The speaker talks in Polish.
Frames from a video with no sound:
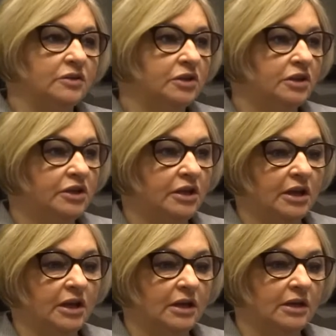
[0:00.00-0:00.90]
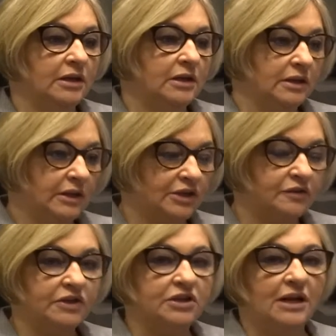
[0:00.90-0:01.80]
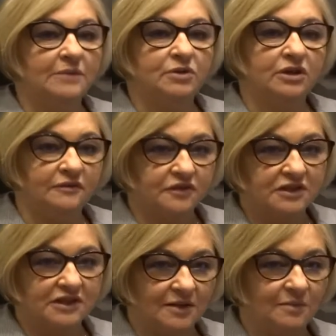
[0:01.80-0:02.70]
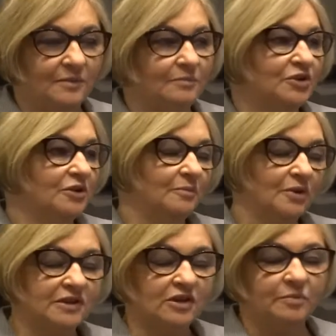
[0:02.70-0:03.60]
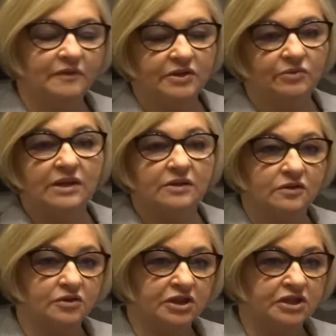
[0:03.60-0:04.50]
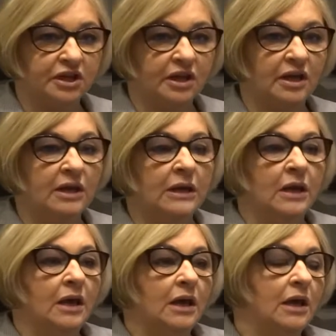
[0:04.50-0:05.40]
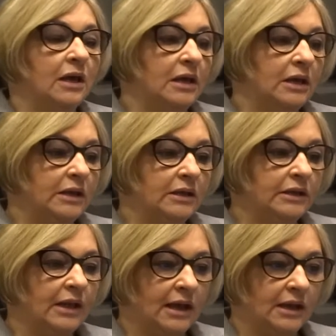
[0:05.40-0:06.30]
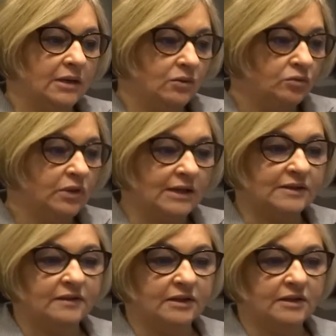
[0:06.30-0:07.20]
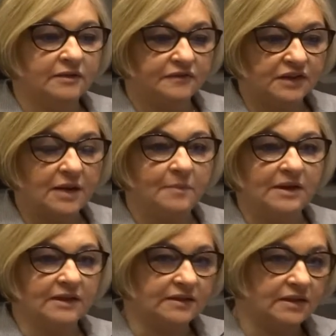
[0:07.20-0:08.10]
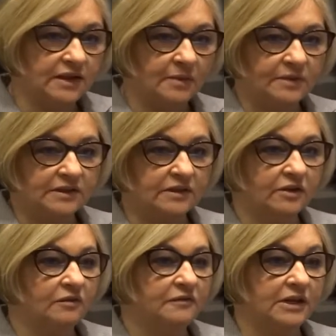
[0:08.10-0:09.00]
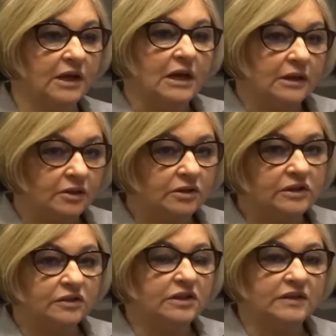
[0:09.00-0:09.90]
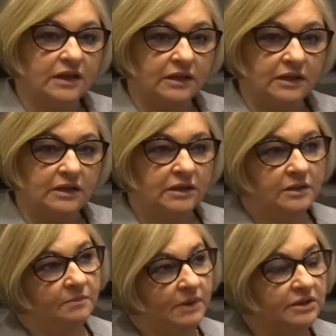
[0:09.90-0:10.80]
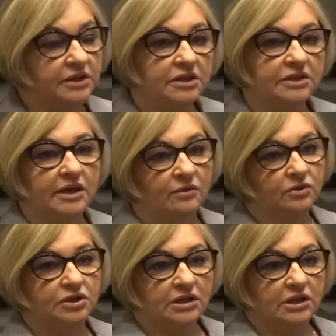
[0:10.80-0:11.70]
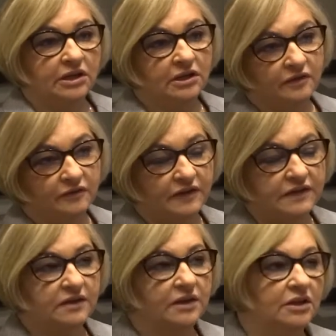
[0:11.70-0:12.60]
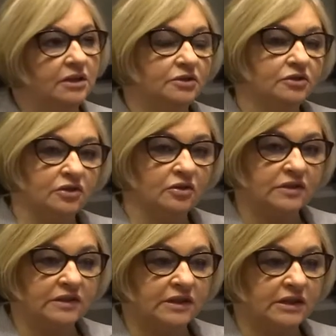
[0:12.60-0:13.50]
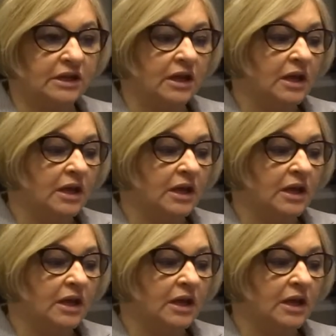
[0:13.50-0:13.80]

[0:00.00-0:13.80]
się dzieje e, na świecie, ale przede wszystkim rząd polski odpowiedział na to, co się dzieje na, u nas w sklepach, na stacjach benzynowych, no i co niestety będzie się działo, czyli kwestii rosnących